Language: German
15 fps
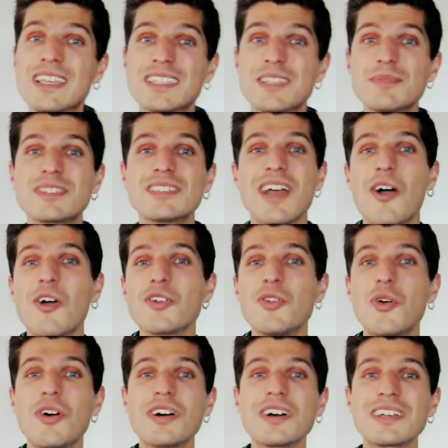es gibt sie auch
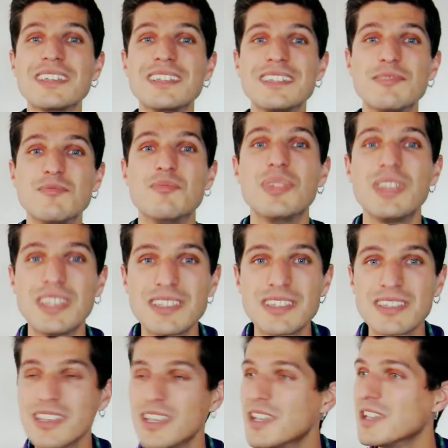noch in
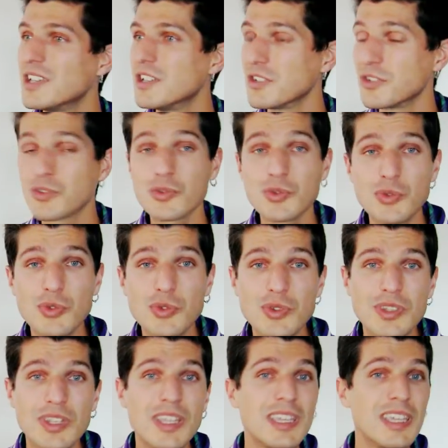pink, in
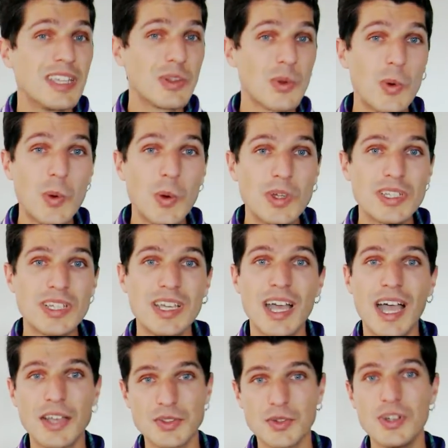grün, in rot.
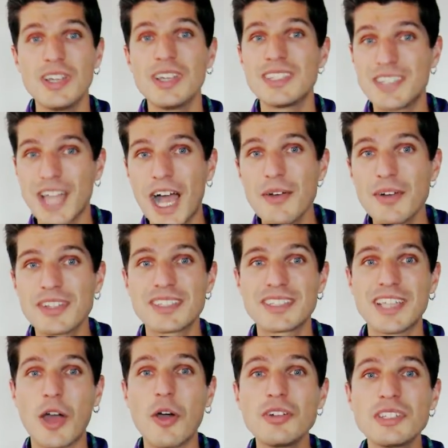Also da
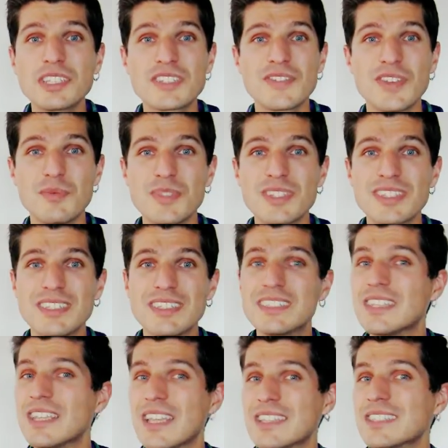werdet ihr auch nichts
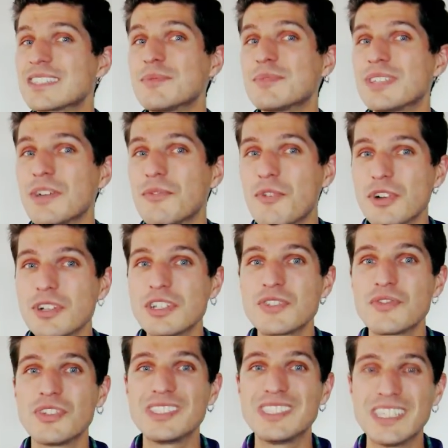vermissen. Es gibt da
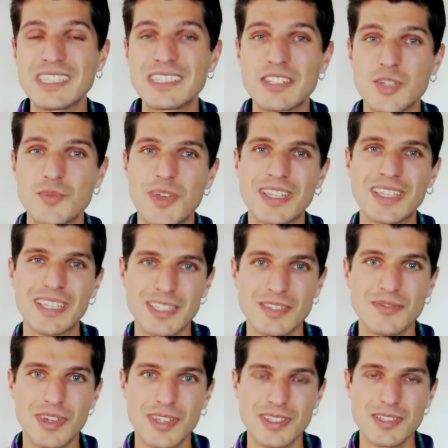wirklich für jeden Geschmack
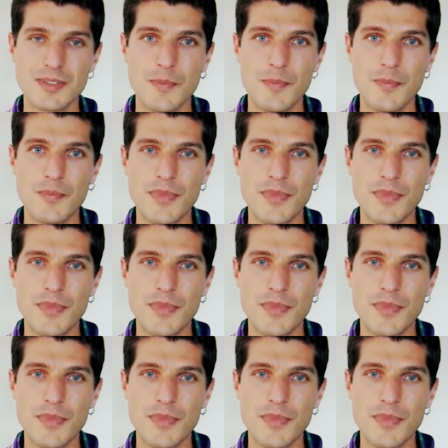etwas.